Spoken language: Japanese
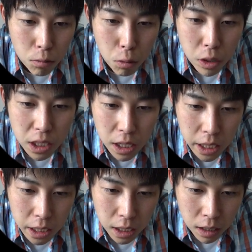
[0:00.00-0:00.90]
これじゃ
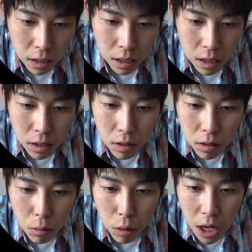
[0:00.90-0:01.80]
ないな
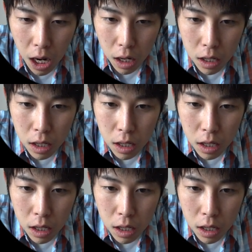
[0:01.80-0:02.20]
これか